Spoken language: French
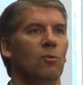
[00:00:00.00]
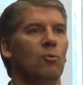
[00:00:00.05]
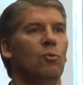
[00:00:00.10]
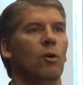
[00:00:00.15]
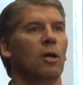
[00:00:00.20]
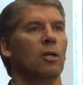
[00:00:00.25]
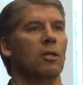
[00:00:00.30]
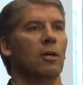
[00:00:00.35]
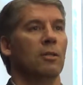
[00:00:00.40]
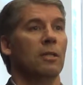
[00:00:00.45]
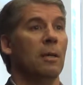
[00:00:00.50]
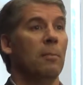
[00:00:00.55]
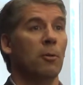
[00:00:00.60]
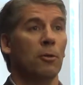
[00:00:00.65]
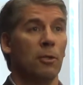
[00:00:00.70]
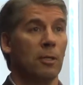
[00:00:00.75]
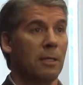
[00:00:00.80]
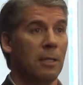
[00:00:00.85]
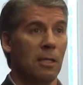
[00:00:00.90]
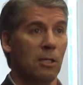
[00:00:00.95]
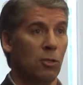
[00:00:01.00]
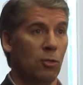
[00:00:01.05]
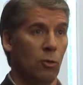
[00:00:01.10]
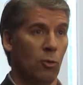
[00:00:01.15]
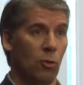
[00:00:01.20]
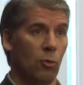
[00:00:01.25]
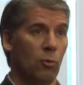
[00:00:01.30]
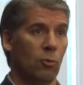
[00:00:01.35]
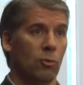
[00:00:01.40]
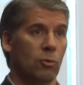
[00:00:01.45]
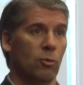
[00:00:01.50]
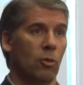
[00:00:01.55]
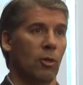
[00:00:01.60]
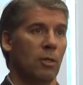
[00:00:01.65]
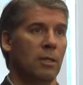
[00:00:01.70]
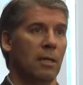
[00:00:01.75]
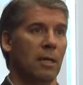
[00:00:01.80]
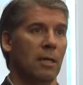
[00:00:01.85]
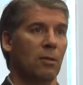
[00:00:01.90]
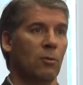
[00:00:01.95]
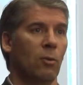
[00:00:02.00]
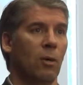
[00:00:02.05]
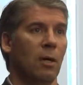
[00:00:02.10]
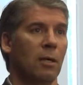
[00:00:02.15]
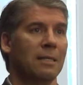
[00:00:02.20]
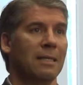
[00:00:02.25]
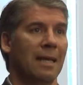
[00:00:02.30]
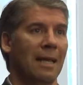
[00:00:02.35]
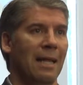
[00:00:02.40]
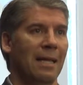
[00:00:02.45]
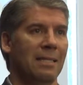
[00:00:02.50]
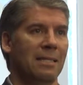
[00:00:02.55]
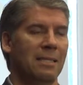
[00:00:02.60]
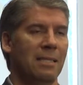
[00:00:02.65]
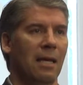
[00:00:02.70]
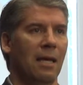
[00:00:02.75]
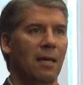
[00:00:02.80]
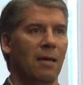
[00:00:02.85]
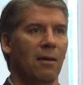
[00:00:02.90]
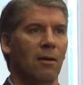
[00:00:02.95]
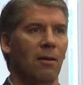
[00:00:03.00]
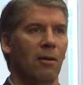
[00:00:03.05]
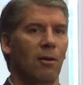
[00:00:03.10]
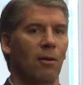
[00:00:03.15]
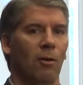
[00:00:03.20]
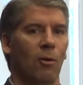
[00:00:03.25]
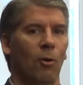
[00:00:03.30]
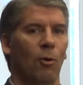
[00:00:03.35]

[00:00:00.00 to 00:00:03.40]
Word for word: ou encore n'importe quel journaux sur le territoire canadien, euh,